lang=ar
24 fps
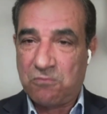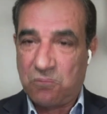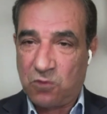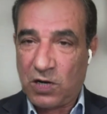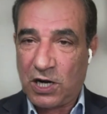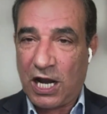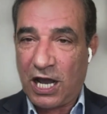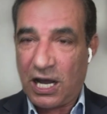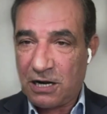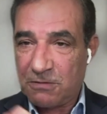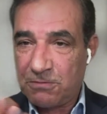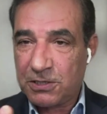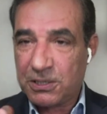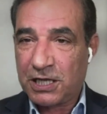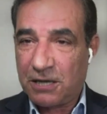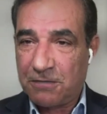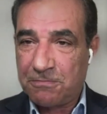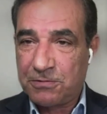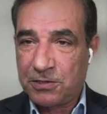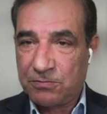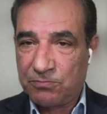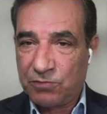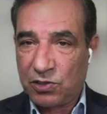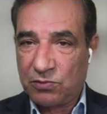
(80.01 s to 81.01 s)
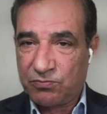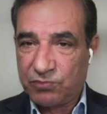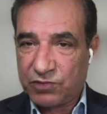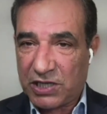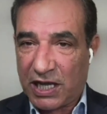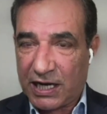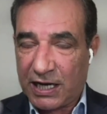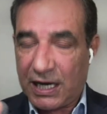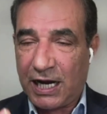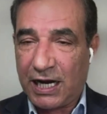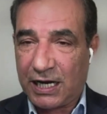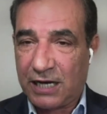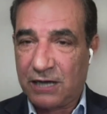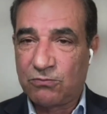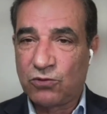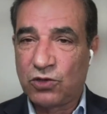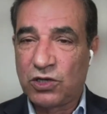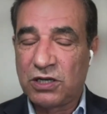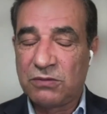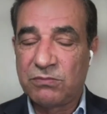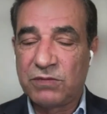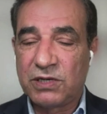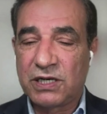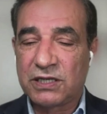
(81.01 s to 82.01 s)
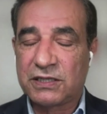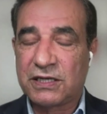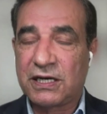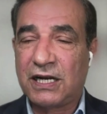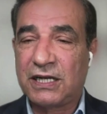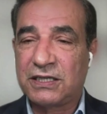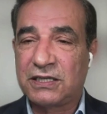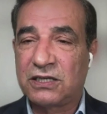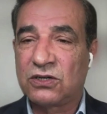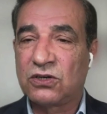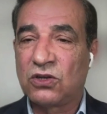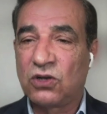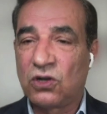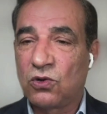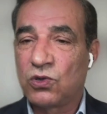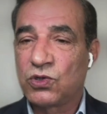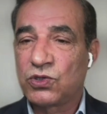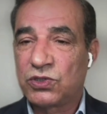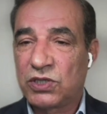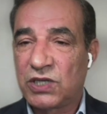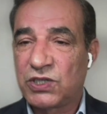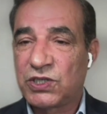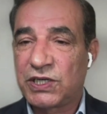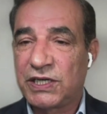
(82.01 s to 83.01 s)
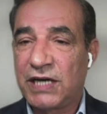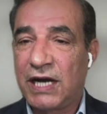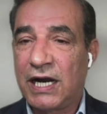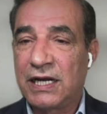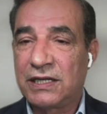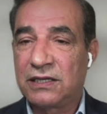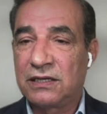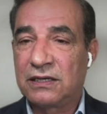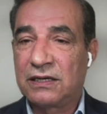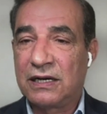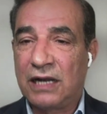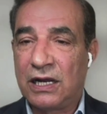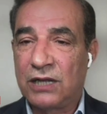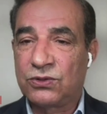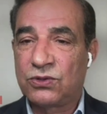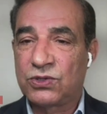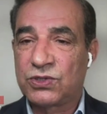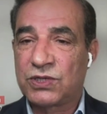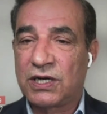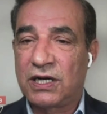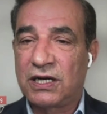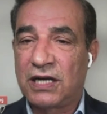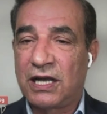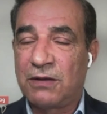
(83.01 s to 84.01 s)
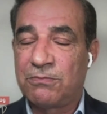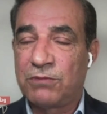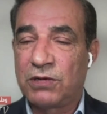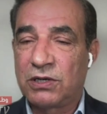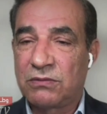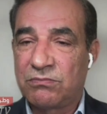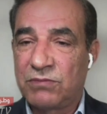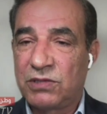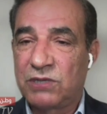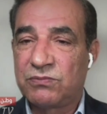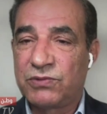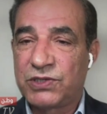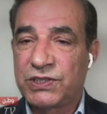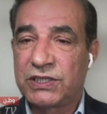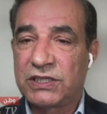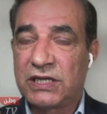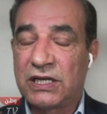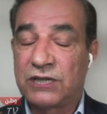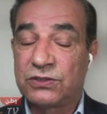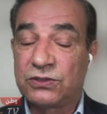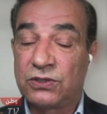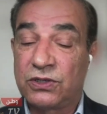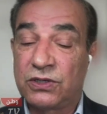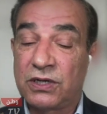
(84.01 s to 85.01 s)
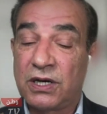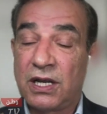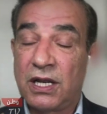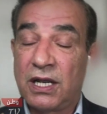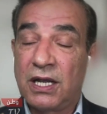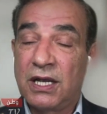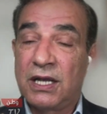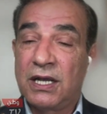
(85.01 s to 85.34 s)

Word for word: وراح اربطها بطرحك المهم اللي طرحته انه اكو تشريعات قاعد تجرى الان بالسناتور